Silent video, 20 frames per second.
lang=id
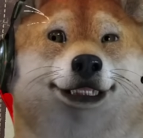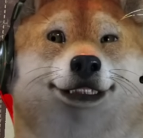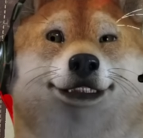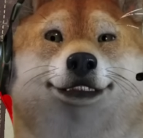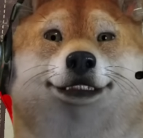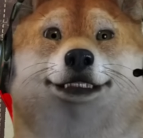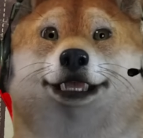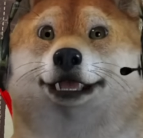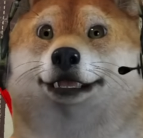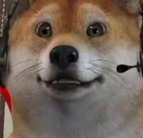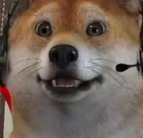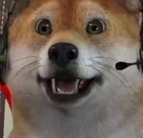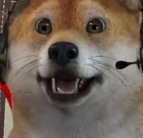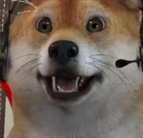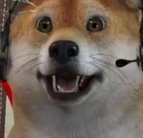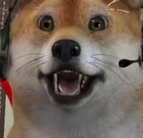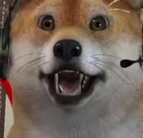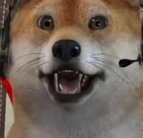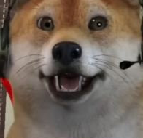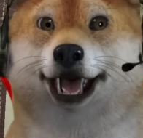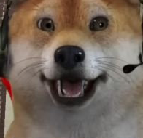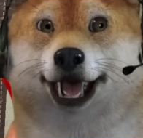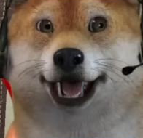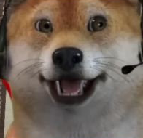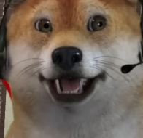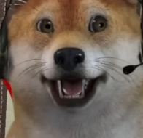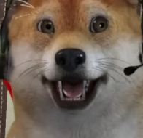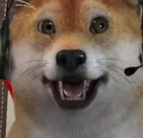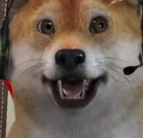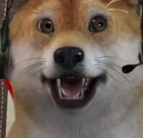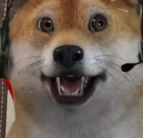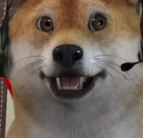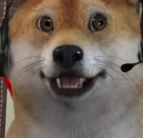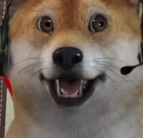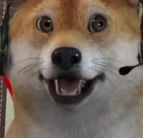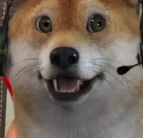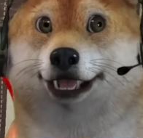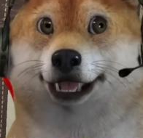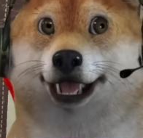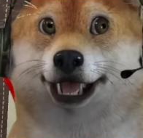cocok kan benar kan Ubit kan tadi
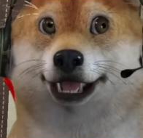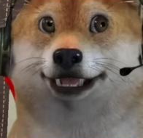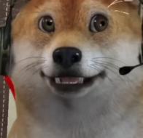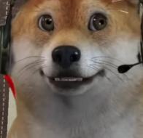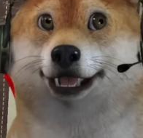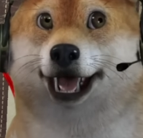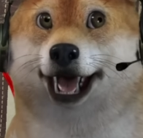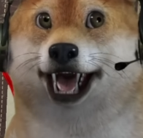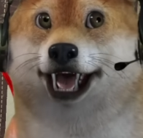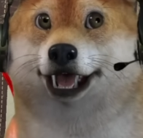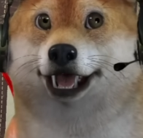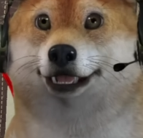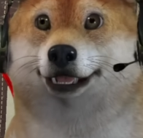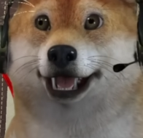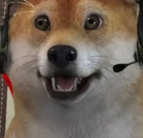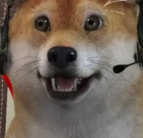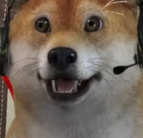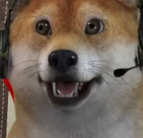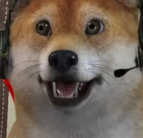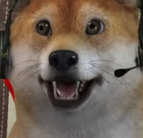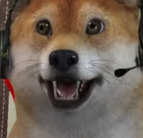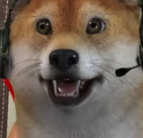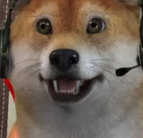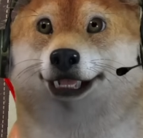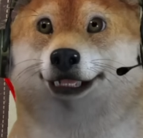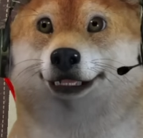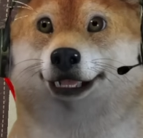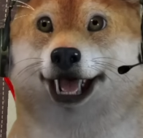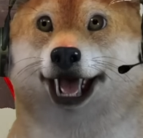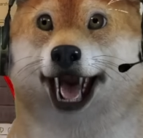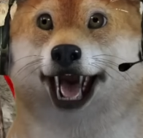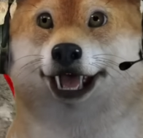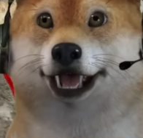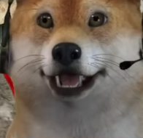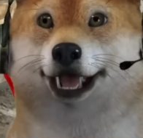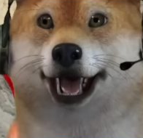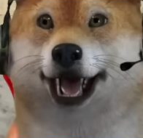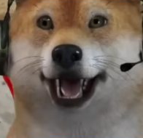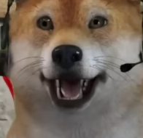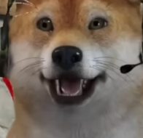damage match juga inspection juga
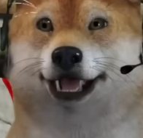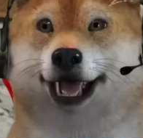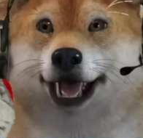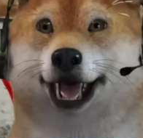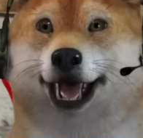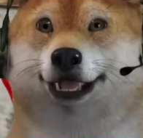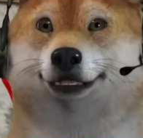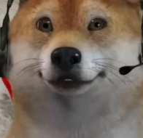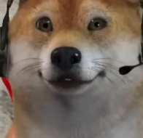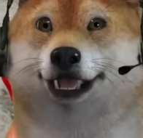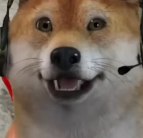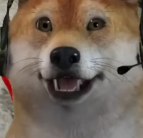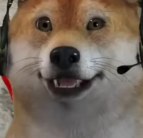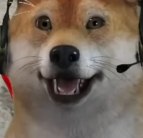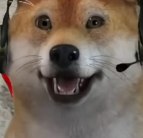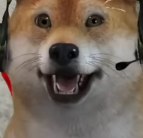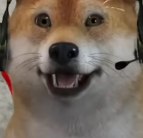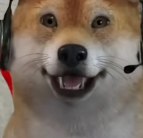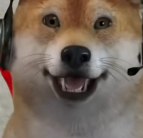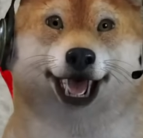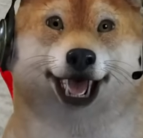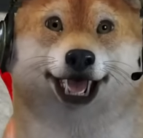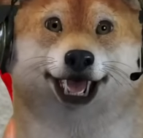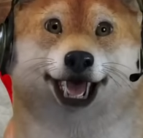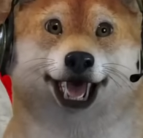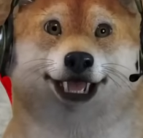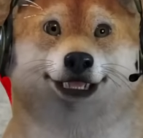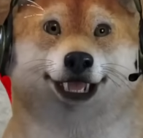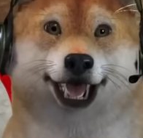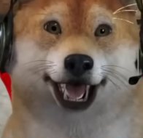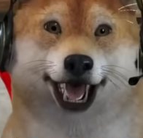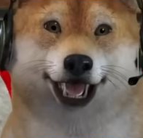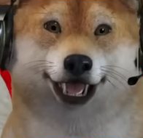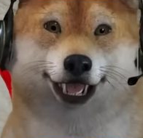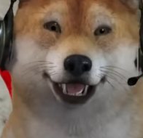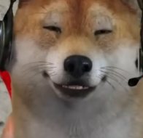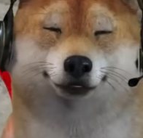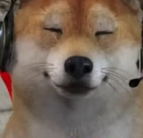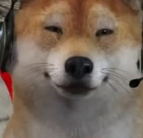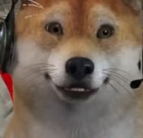oke aman sekarang kita cek barang
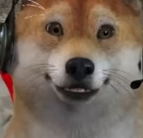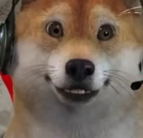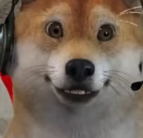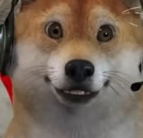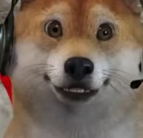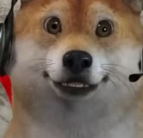dulu